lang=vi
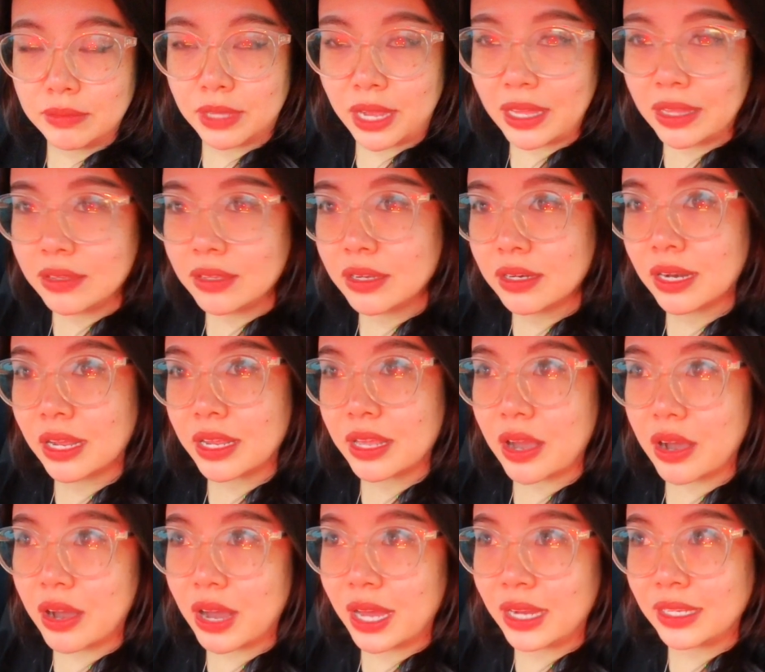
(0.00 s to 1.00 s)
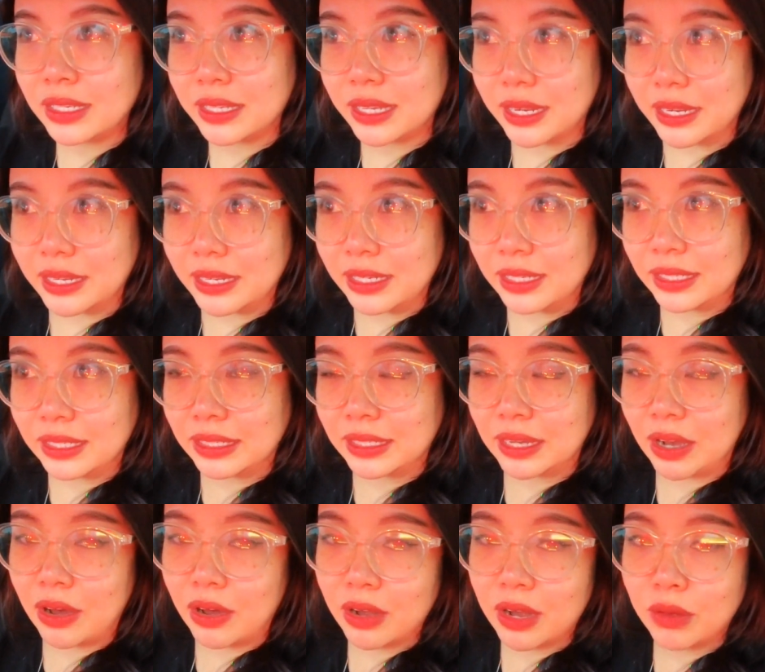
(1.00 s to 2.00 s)
cái thứ nhất là do anh chị
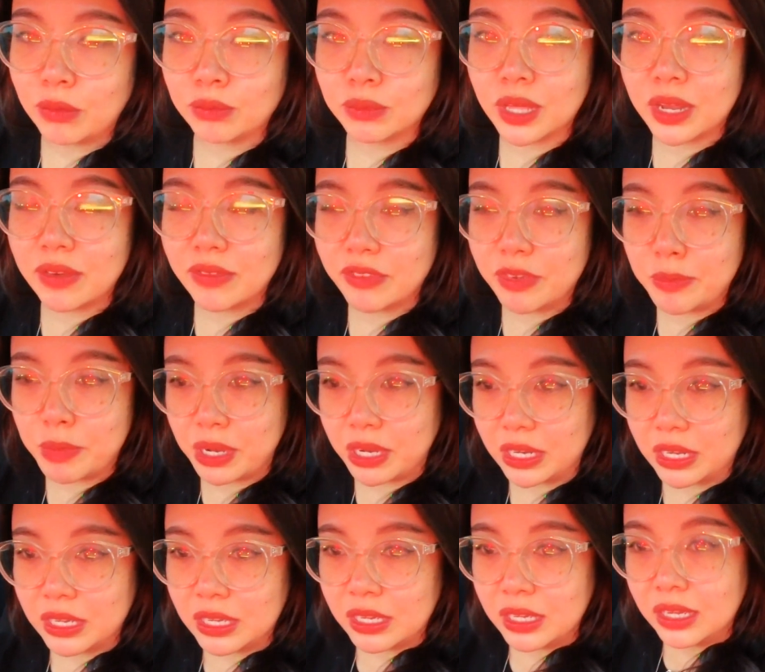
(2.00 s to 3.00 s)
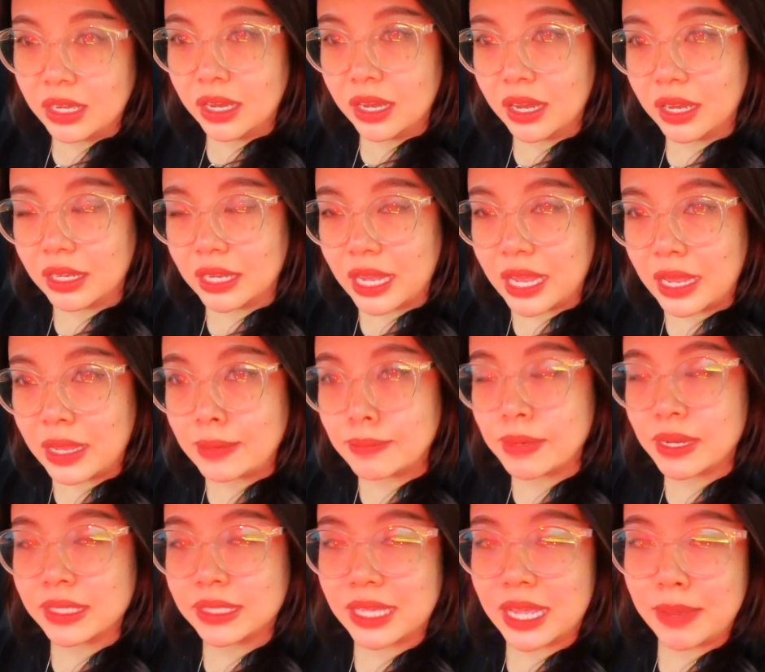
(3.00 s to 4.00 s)
có lòng tin với mình. À, khi
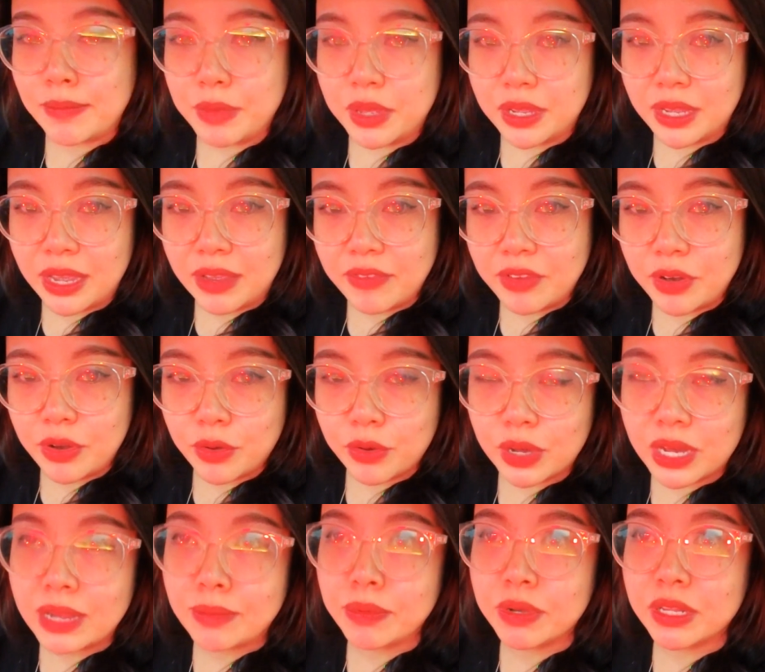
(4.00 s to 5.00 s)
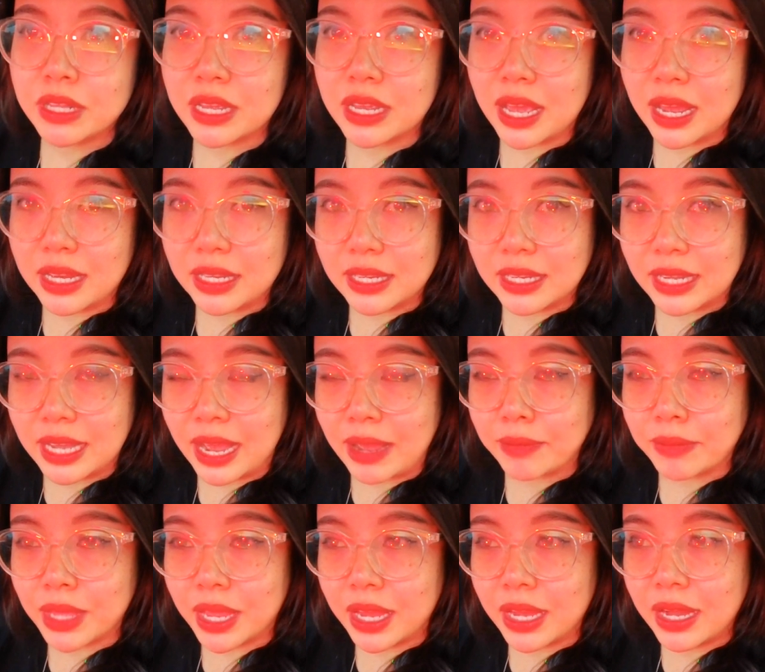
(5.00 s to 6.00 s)
mà xem những cái video clip á, thì anh chị
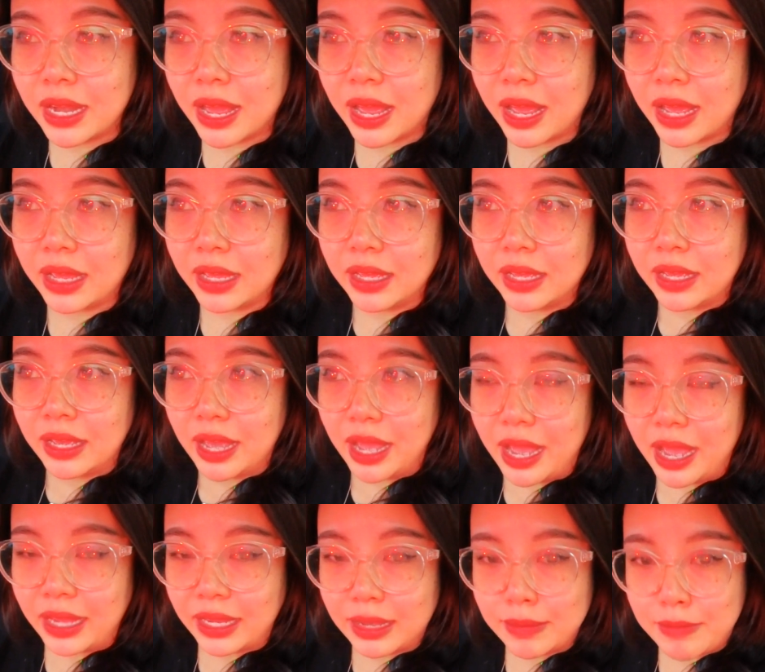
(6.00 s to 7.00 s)
cảm thấy là à,